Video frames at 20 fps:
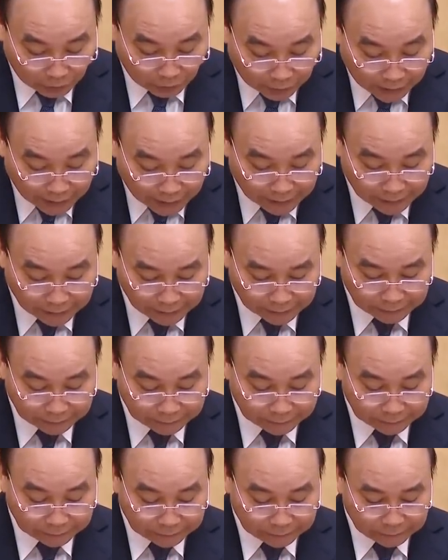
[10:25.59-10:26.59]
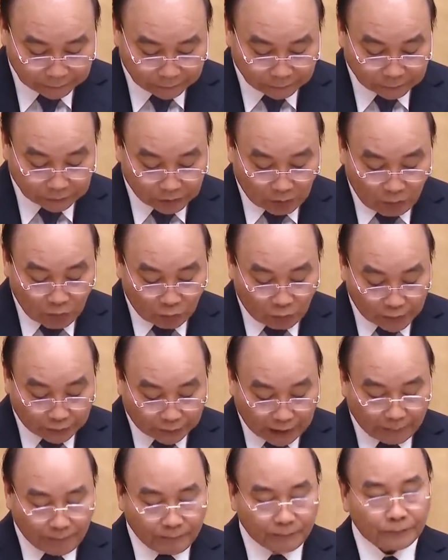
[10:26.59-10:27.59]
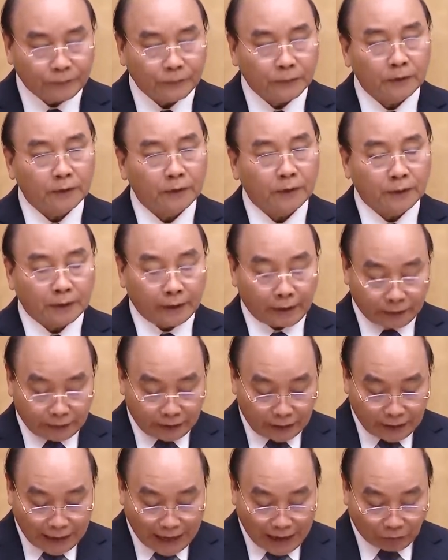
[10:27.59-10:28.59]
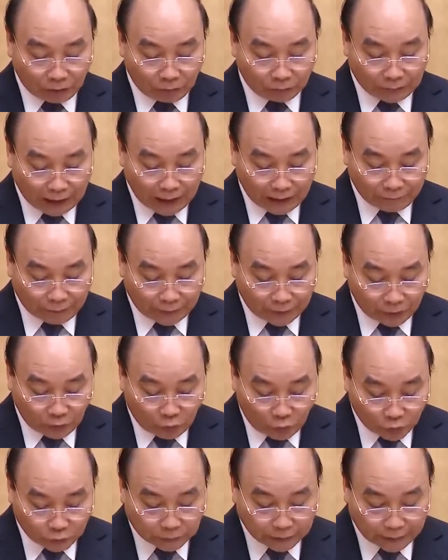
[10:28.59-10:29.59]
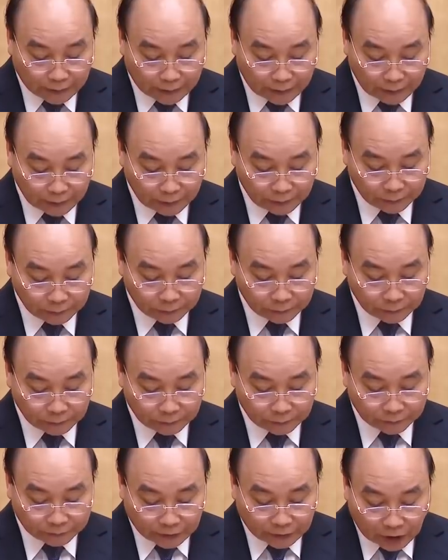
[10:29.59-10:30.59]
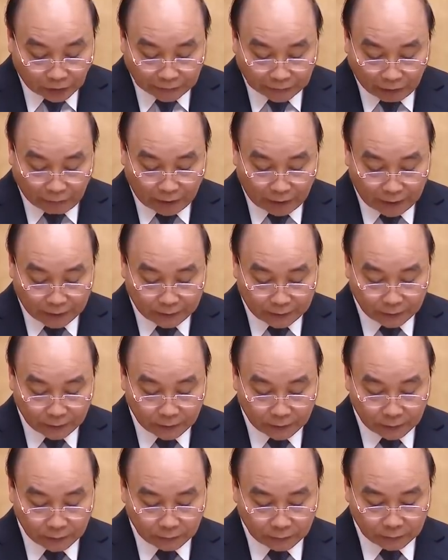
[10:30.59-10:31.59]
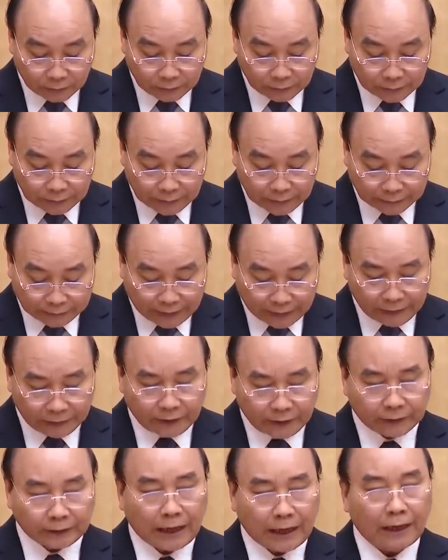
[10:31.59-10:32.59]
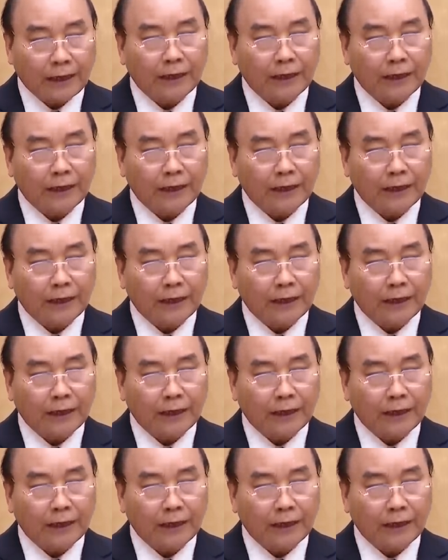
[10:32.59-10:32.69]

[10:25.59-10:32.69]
cho nên cùng một quyết tâm cái chỉ đạo chúng ta phải cụ thể sáng tạo hơn trên tinh